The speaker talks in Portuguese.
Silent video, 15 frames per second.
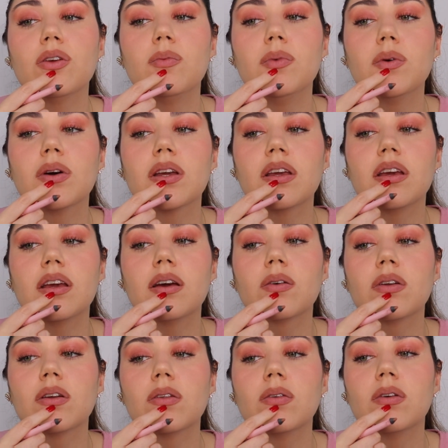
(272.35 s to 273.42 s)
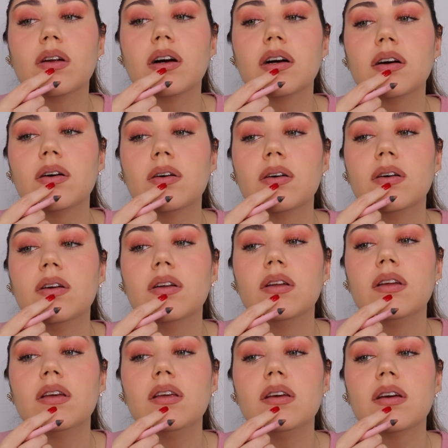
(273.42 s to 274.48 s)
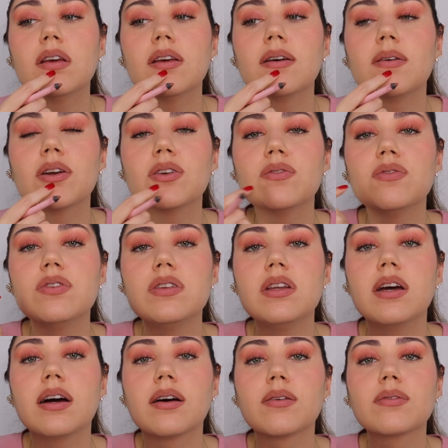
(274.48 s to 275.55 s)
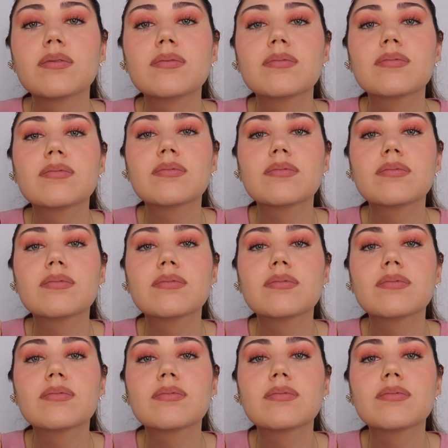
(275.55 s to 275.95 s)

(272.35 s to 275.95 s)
Que o meu aqui é o natural e aqui é o artificial.